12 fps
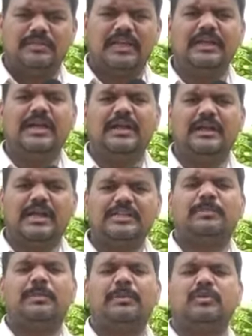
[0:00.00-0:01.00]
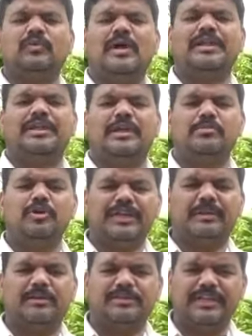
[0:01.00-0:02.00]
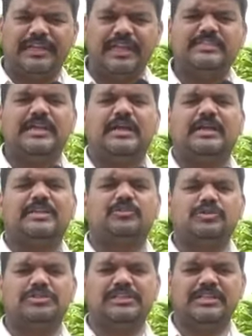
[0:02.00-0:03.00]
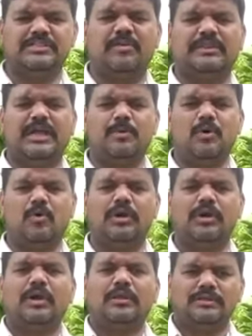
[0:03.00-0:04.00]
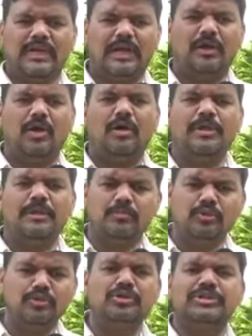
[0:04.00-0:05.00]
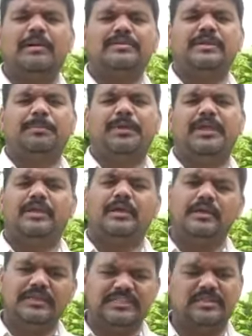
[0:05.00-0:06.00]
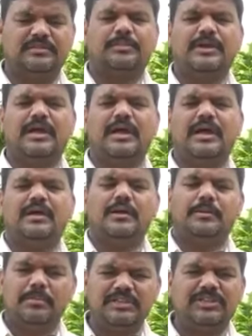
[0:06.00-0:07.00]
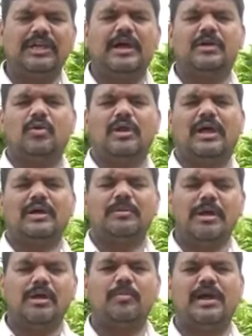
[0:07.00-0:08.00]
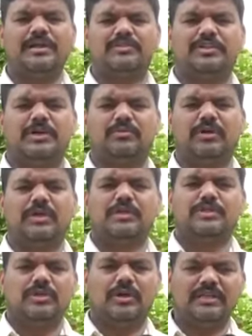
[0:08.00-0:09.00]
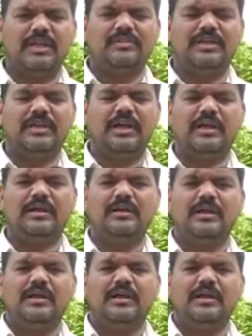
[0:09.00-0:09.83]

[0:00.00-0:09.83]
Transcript: తెలంగాణ రాష్ట్ర ప్రభుత్వానికి ముఖ్యమంత్రి కేసీఆర్ గారి దృష్టికి తీసుకువెళ్తాము దానిలో మేము ముందుంటామని చెప్పి ఈ సందర్భంగా మంత్రి గారు కూడా మాకు మాటిచ్చారు సో అదేవిధంగా